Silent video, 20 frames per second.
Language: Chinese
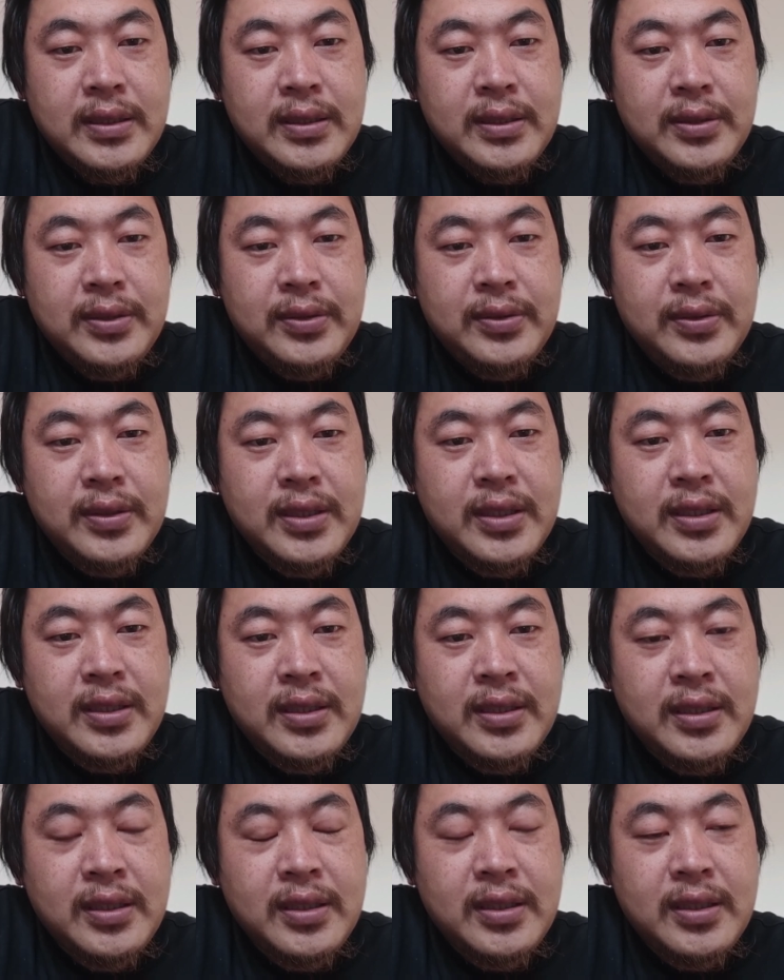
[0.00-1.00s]
有
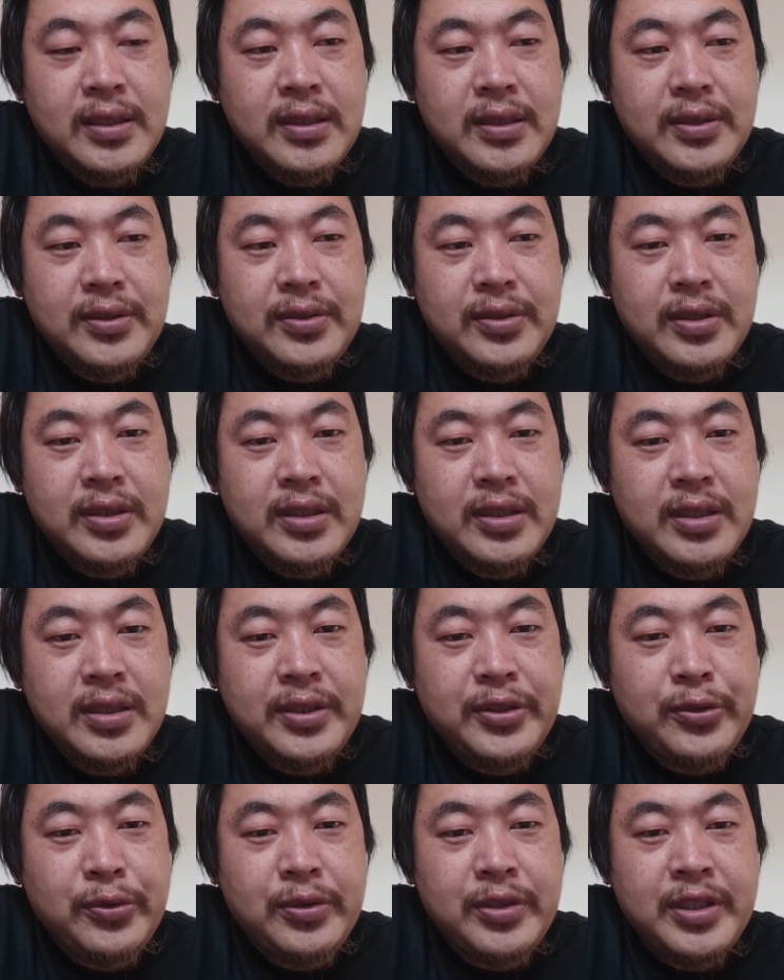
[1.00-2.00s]
个就是
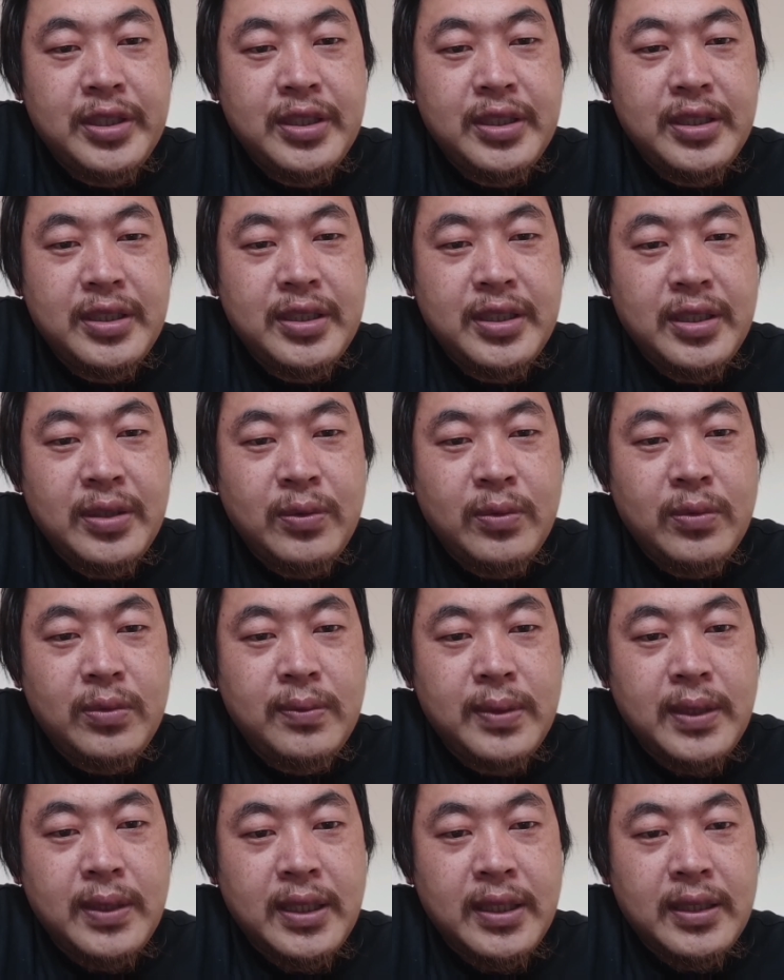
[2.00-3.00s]
游戏人物
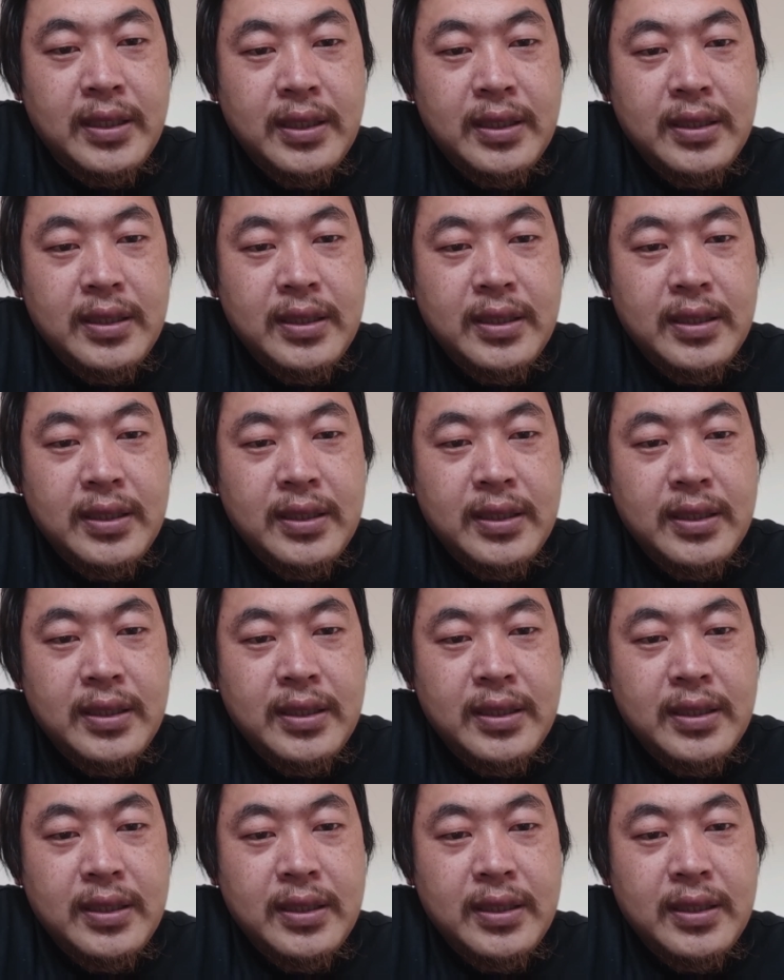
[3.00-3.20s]
吧，